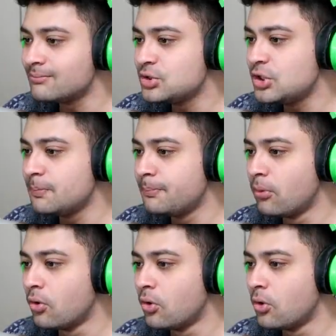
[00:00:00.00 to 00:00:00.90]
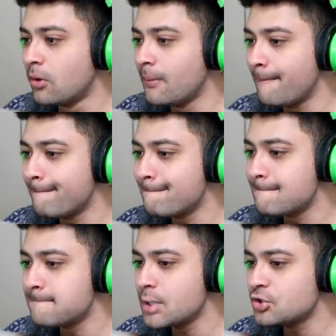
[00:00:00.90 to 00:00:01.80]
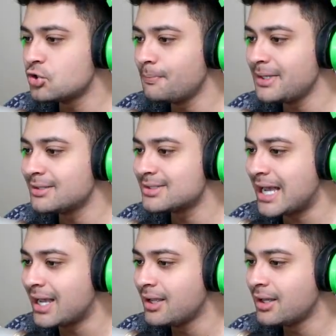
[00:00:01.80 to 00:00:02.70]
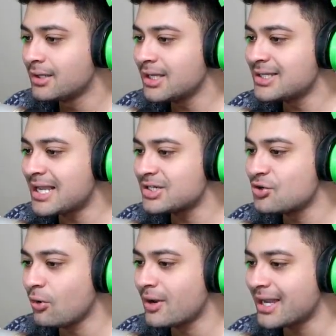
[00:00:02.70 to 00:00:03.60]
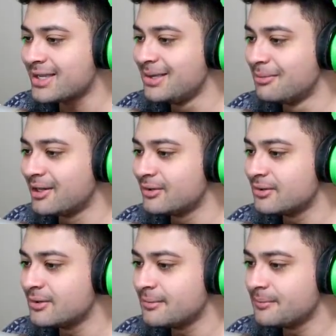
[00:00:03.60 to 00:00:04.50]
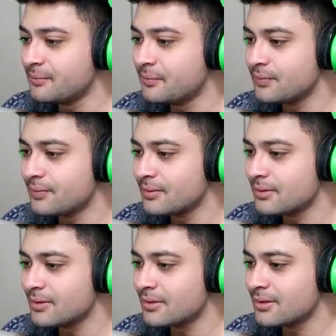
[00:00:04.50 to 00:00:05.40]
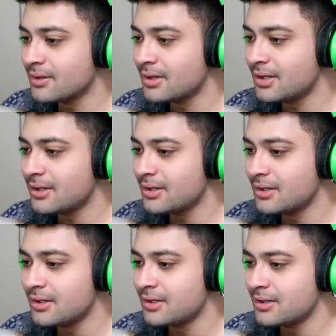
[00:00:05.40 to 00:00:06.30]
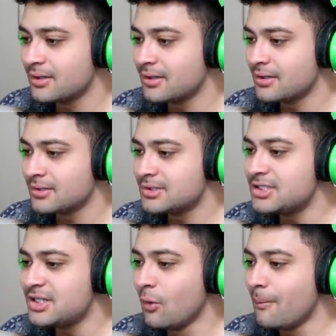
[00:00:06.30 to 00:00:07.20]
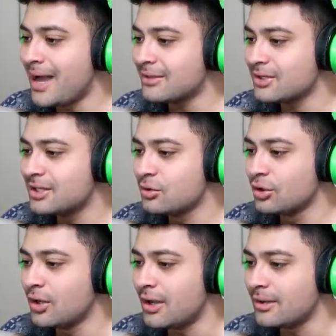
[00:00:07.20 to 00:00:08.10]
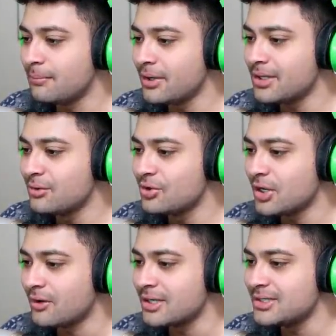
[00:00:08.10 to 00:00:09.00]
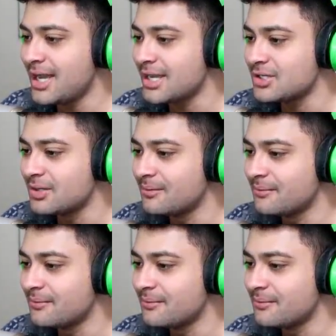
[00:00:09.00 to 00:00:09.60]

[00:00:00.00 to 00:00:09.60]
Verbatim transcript: Tipo... Deixa eu pensar. O que, que você acha de colocar aqui, mano? Cadê, cadê, cadê? A gente tira o mato aqui tudo, ó. Põe aqui no chão. O que, que você acha?